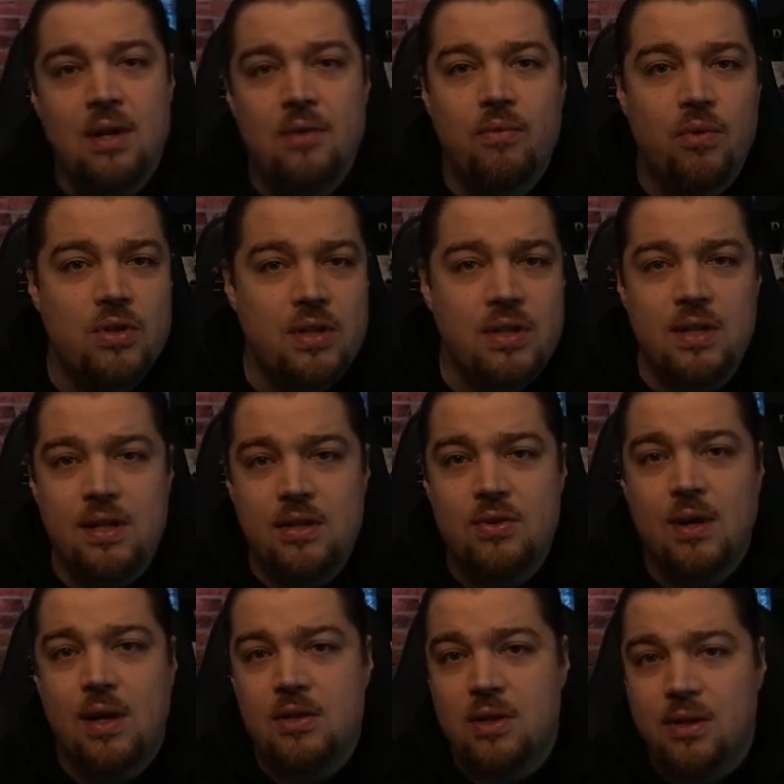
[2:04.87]
wo sich nicht
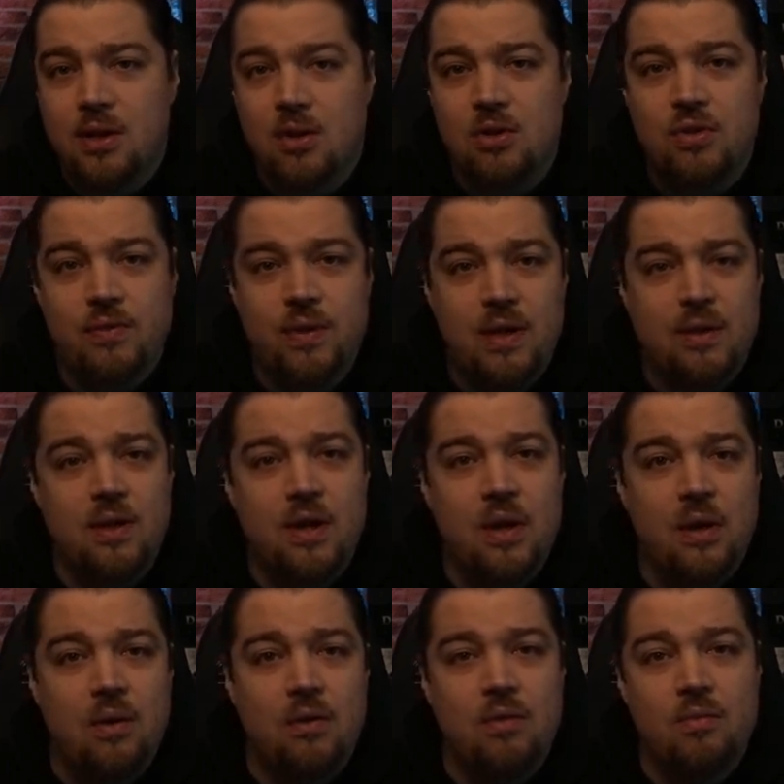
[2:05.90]
so ausgetauscht wird
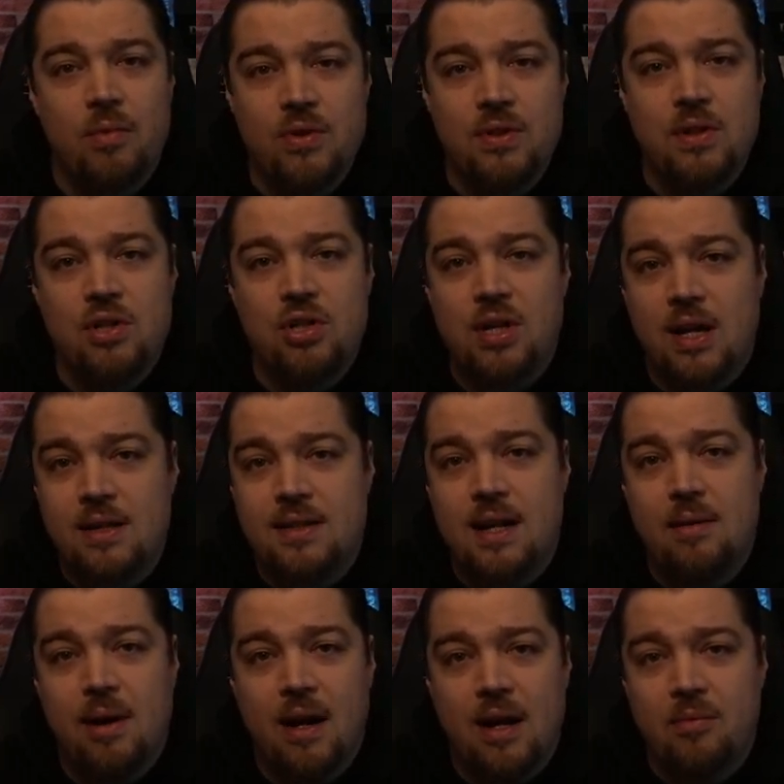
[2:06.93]
und müssen den Scheiß
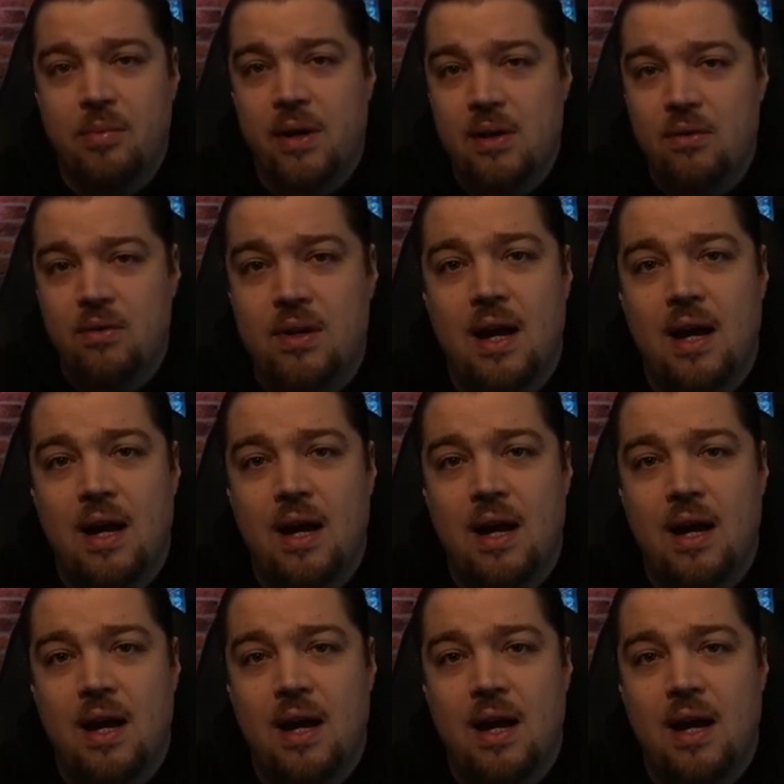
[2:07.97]
selber ranbringen